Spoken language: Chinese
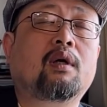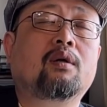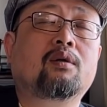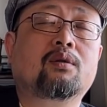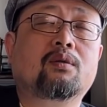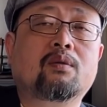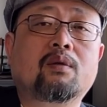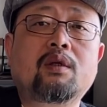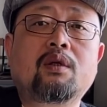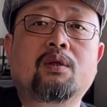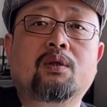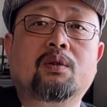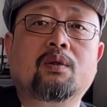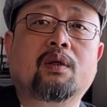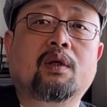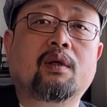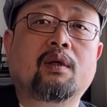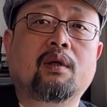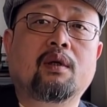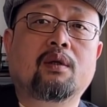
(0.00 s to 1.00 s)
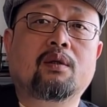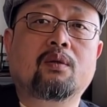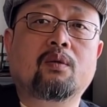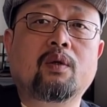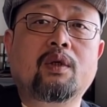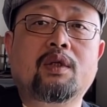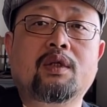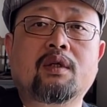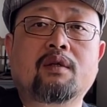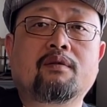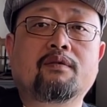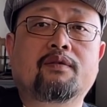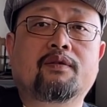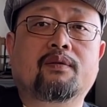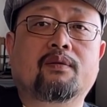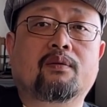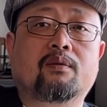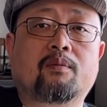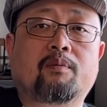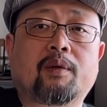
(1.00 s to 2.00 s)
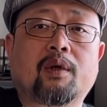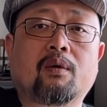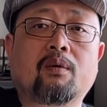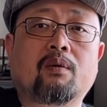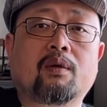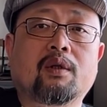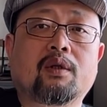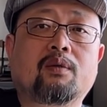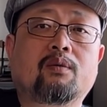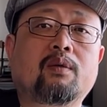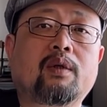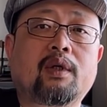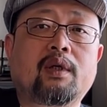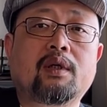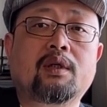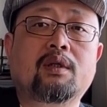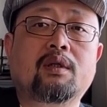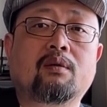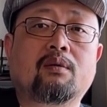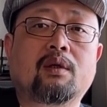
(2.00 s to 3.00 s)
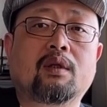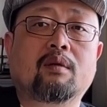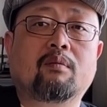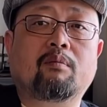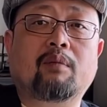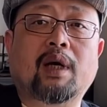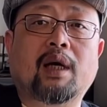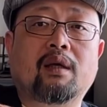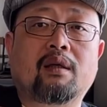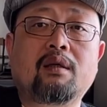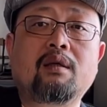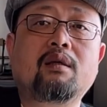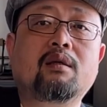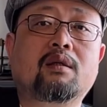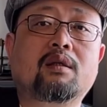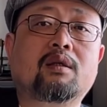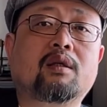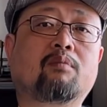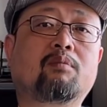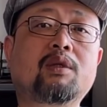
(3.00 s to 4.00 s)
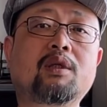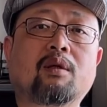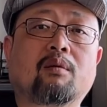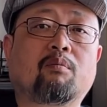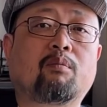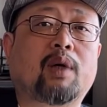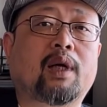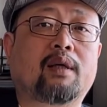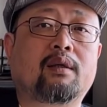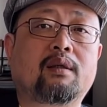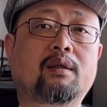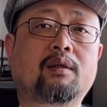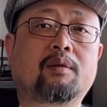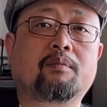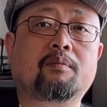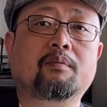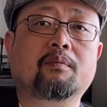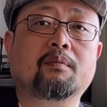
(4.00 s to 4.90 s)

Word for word: 所以说，对政府包括对于社会的满意，什么叫满意？